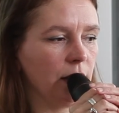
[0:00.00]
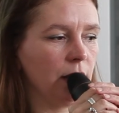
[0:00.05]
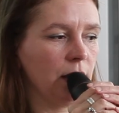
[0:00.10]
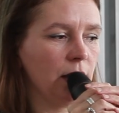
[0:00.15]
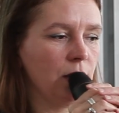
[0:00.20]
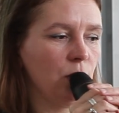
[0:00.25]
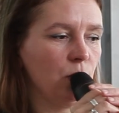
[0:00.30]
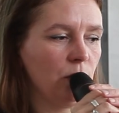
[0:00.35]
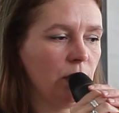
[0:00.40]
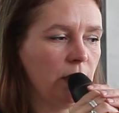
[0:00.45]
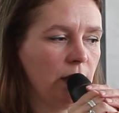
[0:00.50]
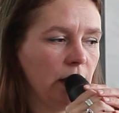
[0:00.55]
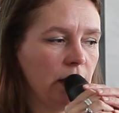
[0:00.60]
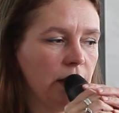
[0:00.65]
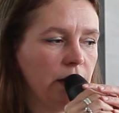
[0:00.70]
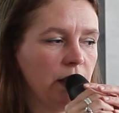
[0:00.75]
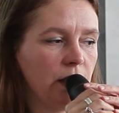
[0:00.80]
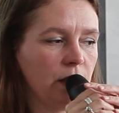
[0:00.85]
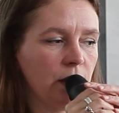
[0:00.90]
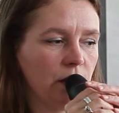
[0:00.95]
Et donc
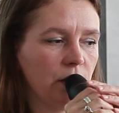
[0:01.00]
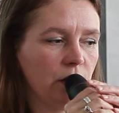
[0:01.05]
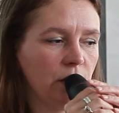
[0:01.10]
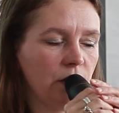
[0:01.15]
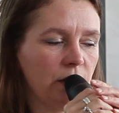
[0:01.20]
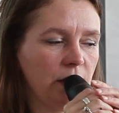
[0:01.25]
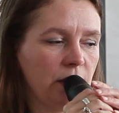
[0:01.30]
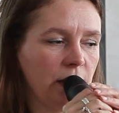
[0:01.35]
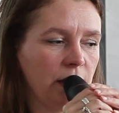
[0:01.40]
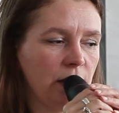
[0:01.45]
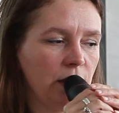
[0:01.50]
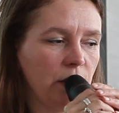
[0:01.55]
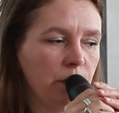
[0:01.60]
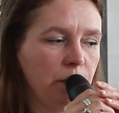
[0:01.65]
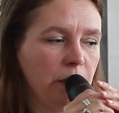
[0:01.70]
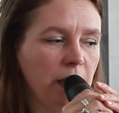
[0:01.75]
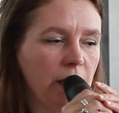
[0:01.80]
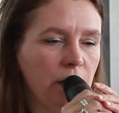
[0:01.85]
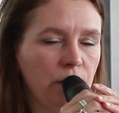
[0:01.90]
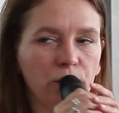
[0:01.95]
euh, cette
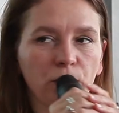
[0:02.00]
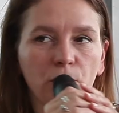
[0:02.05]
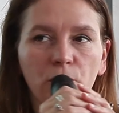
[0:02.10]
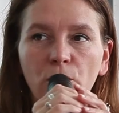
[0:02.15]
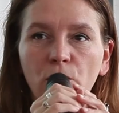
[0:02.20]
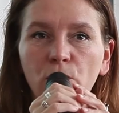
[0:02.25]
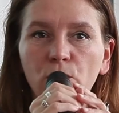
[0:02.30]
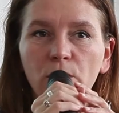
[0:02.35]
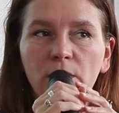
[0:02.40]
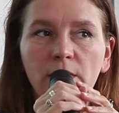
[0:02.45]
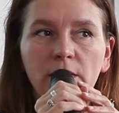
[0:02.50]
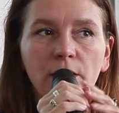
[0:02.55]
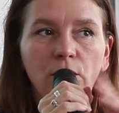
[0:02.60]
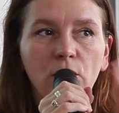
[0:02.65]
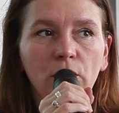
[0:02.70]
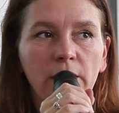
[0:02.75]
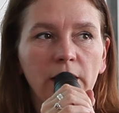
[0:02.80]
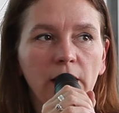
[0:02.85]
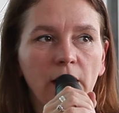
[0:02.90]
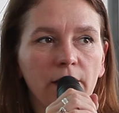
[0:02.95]
GPI fonctionne aussi en
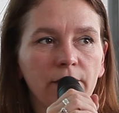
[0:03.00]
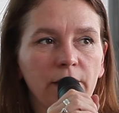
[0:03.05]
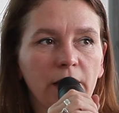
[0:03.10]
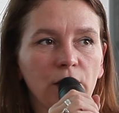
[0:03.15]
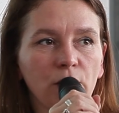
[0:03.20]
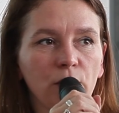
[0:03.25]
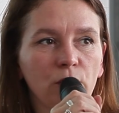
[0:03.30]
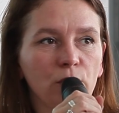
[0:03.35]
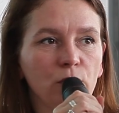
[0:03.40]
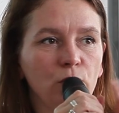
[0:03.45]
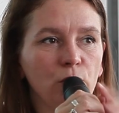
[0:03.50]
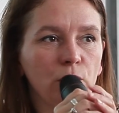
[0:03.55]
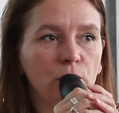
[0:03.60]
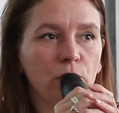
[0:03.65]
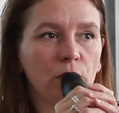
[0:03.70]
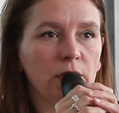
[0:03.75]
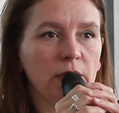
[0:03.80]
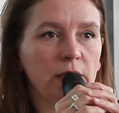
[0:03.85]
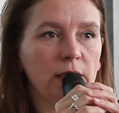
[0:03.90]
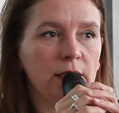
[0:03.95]
lien avec euh,
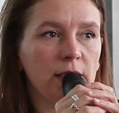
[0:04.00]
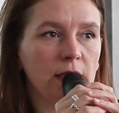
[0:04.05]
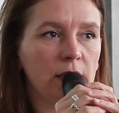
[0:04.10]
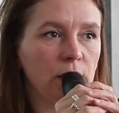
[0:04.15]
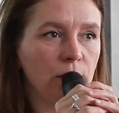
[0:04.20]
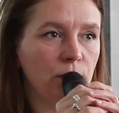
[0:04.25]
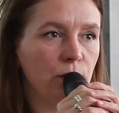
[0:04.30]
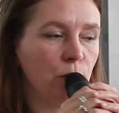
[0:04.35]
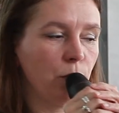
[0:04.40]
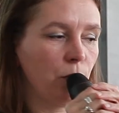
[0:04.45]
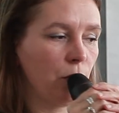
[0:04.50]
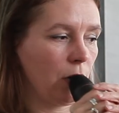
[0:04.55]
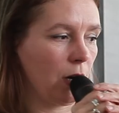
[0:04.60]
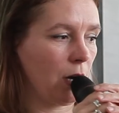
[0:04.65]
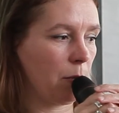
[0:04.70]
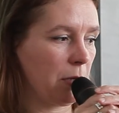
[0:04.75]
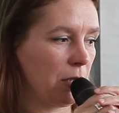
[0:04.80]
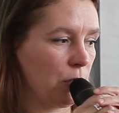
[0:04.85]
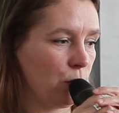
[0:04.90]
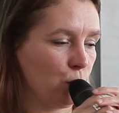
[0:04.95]
d'autres initiatives de
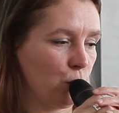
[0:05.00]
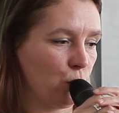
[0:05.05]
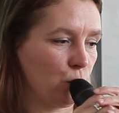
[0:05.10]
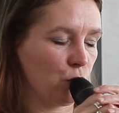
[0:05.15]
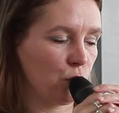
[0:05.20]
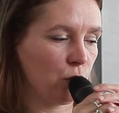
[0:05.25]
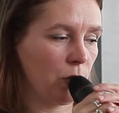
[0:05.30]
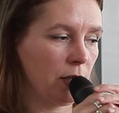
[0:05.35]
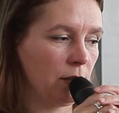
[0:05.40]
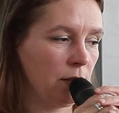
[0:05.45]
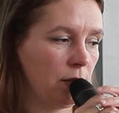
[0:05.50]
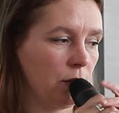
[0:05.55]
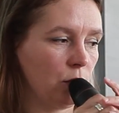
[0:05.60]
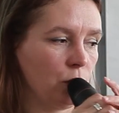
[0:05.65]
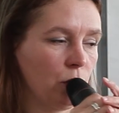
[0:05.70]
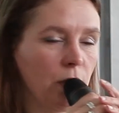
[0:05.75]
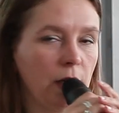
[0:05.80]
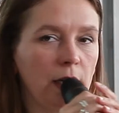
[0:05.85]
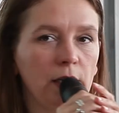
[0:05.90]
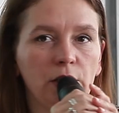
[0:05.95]
programmation conjointe.
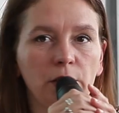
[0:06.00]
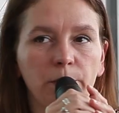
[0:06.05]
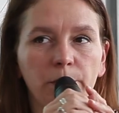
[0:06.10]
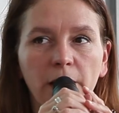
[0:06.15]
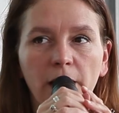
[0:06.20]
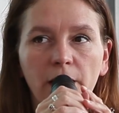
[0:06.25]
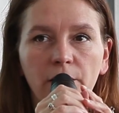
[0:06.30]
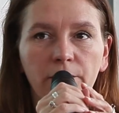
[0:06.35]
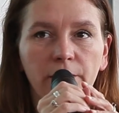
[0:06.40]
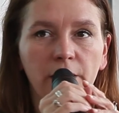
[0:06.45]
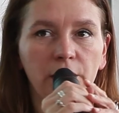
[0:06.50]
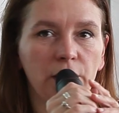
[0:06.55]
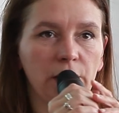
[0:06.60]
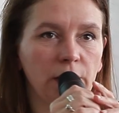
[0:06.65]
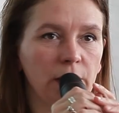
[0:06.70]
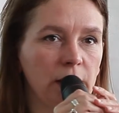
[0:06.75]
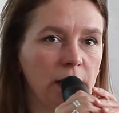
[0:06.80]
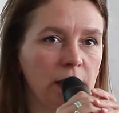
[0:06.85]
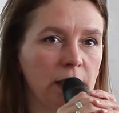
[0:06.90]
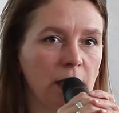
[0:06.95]
Donc la GPI FATCHE
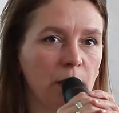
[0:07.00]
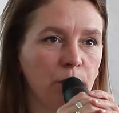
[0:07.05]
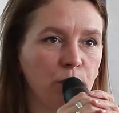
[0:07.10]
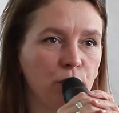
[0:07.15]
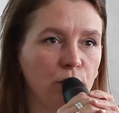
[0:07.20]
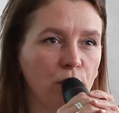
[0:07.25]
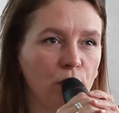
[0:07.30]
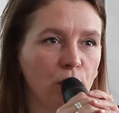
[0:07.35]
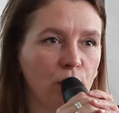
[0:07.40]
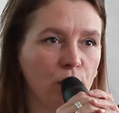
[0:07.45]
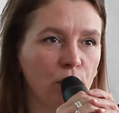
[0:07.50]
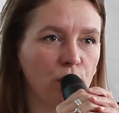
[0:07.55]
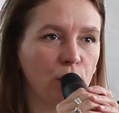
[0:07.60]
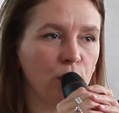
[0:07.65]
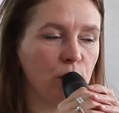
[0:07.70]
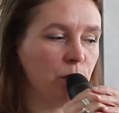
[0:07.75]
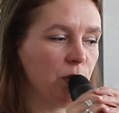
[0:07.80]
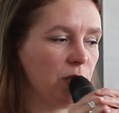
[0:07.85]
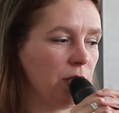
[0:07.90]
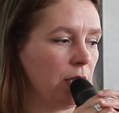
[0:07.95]
qui a pour euh,
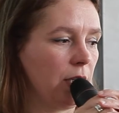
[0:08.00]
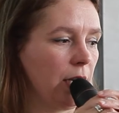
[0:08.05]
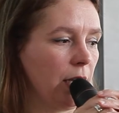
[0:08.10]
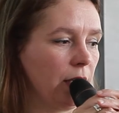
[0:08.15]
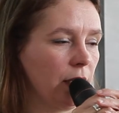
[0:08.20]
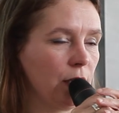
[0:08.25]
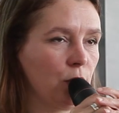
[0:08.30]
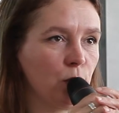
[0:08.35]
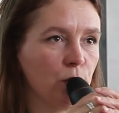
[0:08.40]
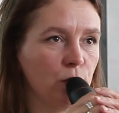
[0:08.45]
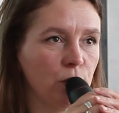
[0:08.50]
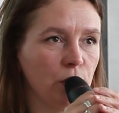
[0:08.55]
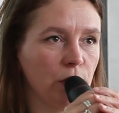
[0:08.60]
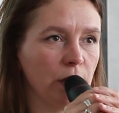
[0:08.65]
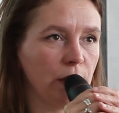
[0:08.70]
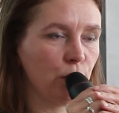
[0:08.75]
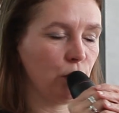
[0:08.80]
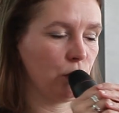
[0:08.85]
objet l'agriculture et le